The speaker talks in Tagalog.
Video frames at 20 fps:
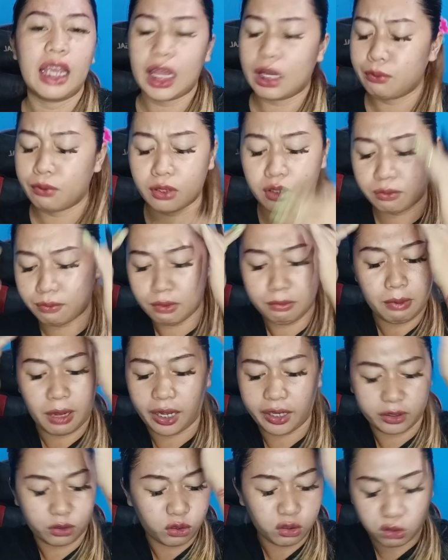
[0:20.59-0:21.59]
Ewan ko ba
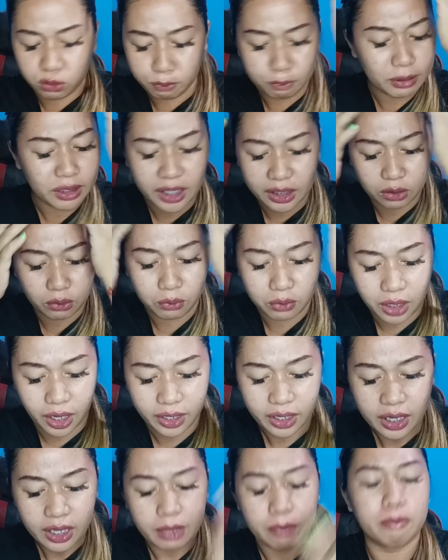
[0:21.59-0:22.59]
bakit ko to
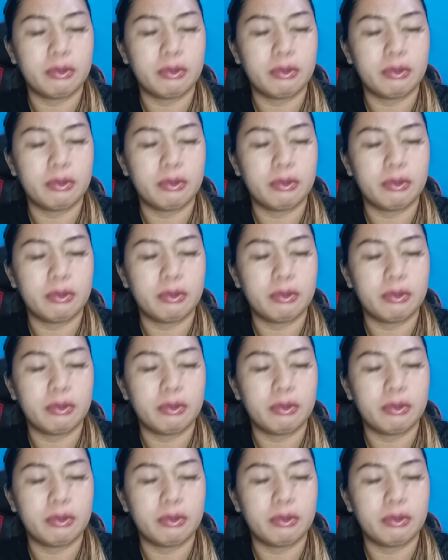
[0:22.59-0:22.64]
pinatulan.